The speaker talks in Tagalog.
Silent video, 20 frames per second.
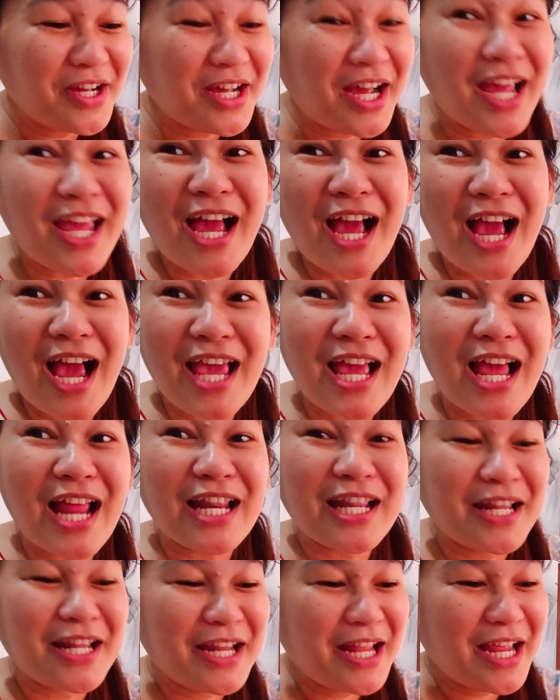Kaya, ayan,
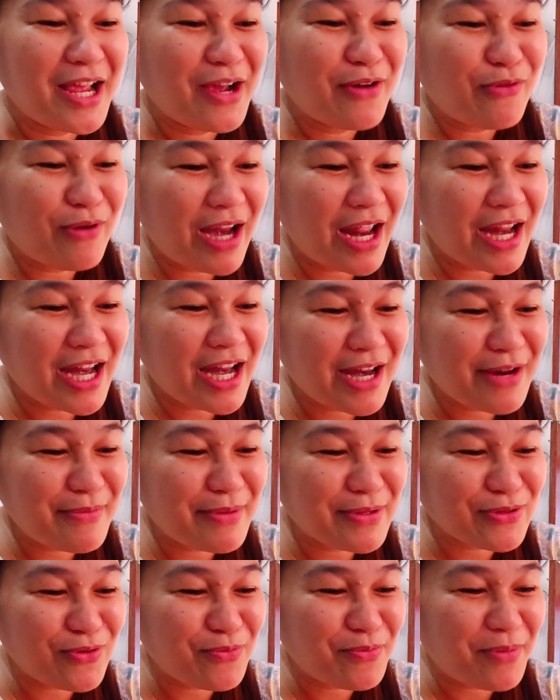wala na
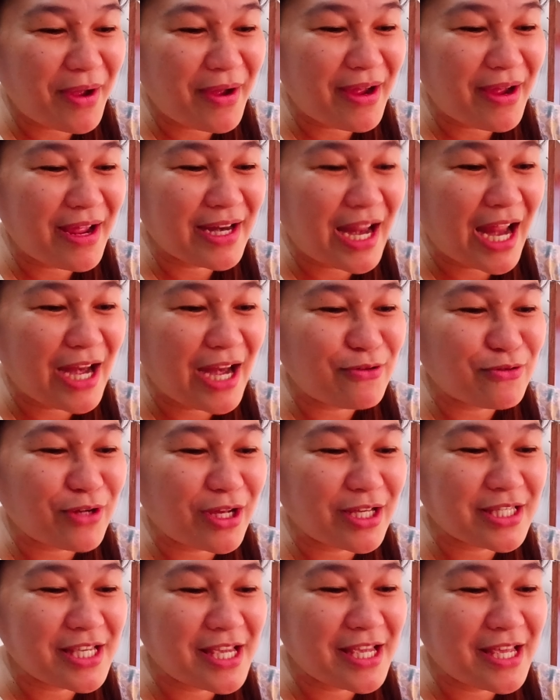naman itong panalo
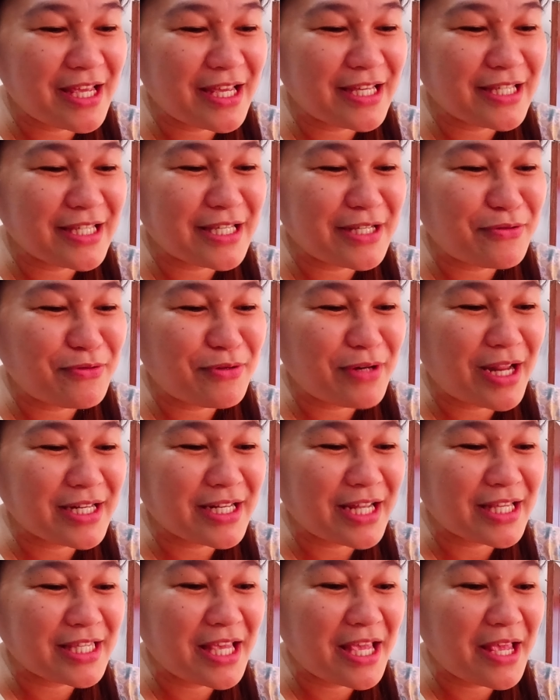kasi sinulan
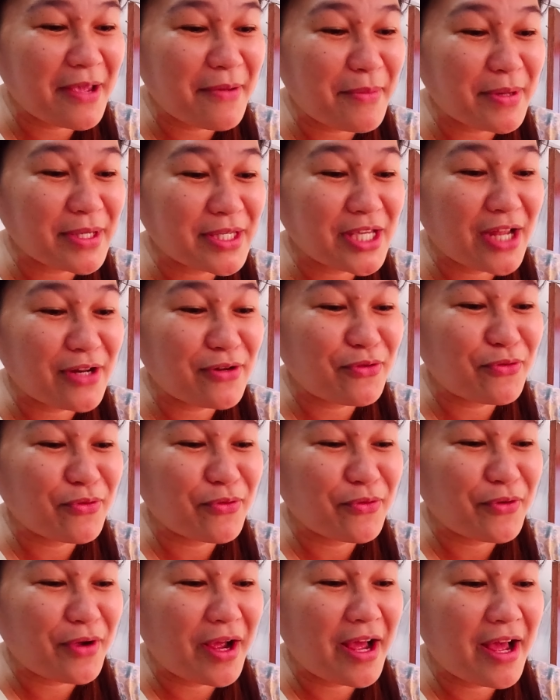kasi masyado
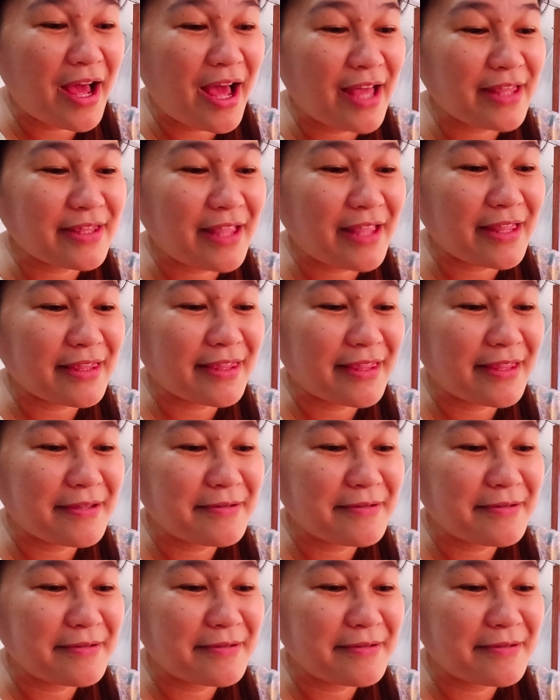atat.